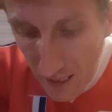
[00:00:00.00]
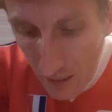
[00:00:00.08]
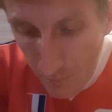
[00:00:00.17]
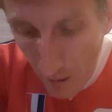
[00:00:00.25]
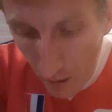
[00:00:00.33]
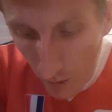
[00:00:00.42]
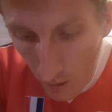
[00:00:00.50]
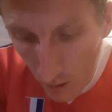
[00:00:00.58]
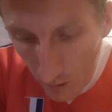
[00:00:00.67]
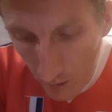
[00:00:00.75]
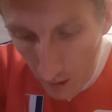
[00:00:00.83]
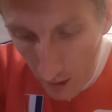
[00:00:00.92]
ces
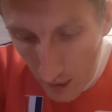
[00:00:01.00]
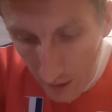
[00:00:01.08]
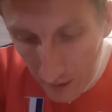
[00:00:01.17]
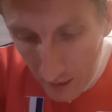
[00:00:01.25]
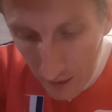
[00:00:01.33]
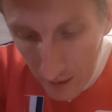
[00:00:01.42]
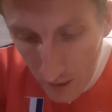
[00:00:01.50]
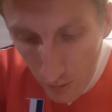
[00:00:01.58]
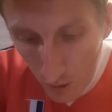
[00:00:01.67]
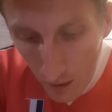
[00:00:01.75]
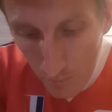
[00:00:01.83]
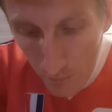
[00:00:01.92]
paroles, car c'est
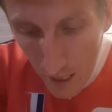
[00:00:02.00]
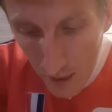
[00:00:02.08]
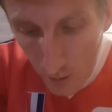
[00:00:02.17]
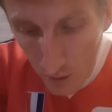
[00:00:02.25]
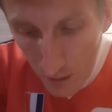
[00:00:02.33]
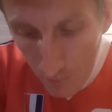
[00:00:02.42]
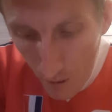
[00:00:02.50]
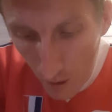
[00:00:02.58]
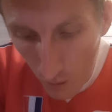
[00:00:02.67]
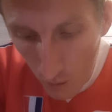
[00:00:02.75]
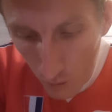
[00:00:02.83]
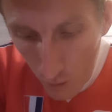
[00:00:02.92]
sur la base de ces
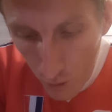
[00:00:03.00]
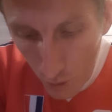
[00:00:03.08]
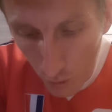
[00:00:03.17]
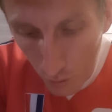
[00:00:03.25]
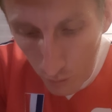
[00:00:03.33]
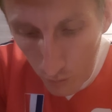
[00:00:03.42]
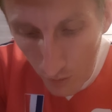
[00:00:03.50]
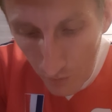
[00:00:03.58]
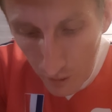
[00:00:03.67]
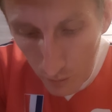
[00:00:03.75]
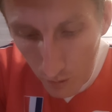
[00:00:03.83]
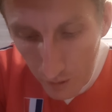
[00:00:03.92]
paroles que je conclus
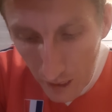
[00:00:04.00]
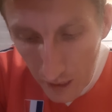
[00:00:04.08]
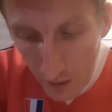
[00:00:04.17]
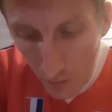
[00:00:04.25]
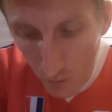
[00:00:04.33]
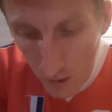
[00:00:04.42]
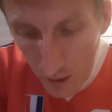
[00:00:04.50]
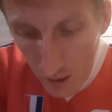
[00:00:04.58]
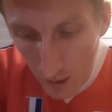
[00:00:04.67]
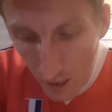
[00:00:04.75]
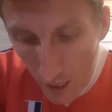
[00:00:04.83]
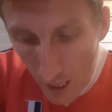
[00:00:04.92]
avec toi une alliance,
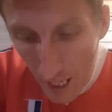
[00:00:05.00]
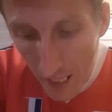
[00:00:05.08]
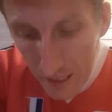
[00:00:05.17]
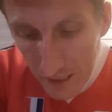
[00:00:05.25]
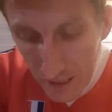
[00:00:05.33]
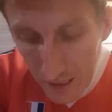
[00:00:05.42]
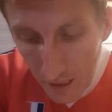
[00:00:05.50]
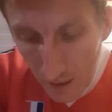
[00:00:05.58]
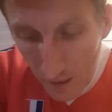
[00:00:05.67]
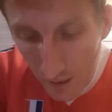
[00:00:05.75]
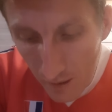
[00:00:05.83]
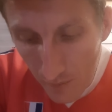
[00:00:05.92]
ainsi
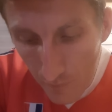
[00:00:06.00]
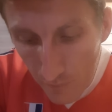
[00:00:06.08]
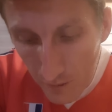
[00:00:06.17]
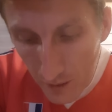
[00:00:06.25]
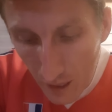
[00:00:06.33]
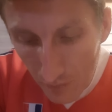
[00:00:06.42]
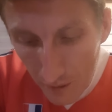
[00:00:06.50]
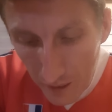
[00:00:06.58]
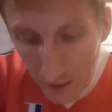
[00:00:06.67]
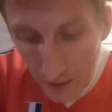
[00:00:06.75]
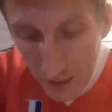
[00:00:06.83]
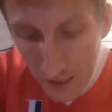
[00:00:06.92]

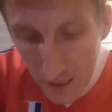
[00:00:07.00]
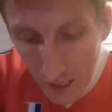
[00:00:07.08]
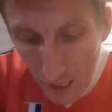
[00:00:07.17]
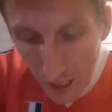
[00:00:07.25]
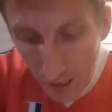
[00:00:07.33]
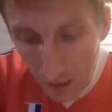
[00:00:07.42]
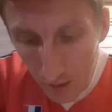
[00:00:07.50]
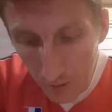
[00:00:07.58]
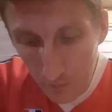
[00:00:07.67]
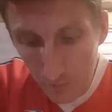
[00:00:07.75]
qu'avec Israël.